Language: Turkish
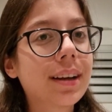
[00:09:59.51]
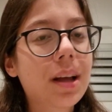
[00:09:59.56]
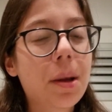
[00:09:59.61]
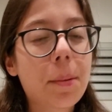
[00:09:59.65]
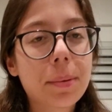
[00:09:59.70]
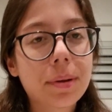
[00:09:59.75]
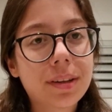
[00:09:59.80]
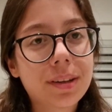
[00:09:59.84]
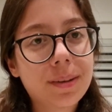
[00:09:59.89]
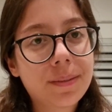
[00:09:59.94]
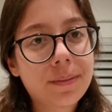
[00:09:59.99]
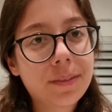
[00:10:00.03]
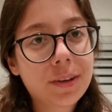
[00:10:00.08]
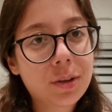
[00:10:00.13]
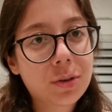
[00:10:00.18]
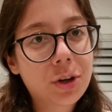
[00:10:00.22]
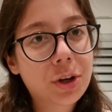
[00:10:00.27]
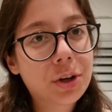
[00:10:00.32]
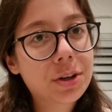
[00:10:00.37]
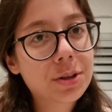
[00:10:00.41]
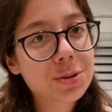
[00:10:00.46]
kapatayım,
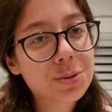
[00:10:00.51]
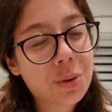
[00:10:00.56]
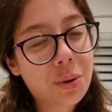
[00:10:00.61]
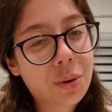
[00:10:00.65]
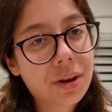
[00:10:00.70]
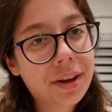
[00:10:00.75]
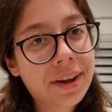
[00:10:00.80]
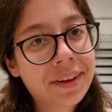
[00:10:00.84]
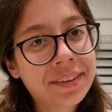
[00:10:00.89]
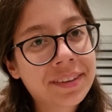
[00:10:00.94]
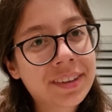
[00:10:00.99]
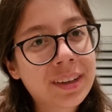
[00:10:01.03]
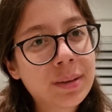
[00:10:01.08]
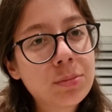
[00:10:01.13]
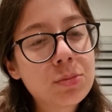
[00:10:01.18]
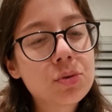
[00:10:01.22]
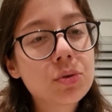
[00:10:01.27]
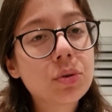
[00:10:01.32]
videoyu da sonlandırayım.